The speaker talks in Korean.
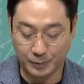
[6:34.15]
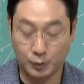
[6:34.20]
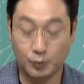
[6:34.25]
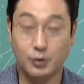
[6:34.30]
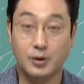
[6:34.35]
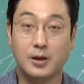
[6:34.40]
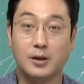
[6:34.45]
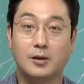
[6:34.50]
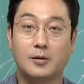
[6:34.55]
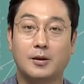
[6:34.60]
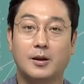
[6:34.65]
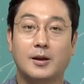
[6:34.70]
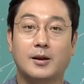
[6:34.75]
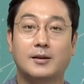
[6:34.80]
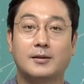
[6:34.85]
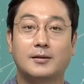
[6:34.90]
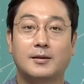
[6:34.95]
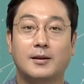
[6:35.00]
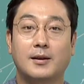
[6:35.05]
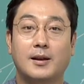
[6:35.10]
루닛
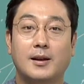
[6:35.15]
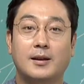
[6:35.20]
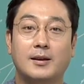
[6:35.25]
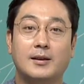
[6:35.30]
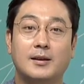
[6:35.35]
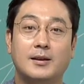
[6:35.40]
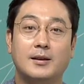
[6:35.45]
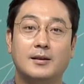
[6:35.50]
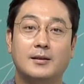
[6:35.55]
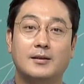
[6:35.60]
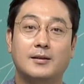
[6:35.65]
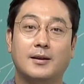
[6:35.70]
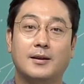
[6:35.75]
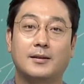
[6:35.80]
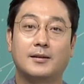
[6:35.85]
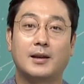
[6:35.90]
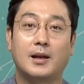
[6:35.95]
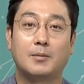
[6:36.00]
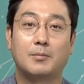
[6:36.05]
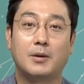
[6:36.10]
제2,
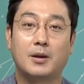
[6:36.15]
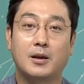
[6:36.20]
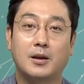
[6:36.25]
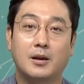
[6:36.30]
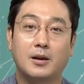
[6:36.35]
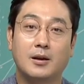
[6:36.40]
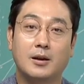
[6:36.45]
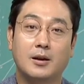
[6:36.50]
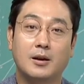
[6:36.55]
제3의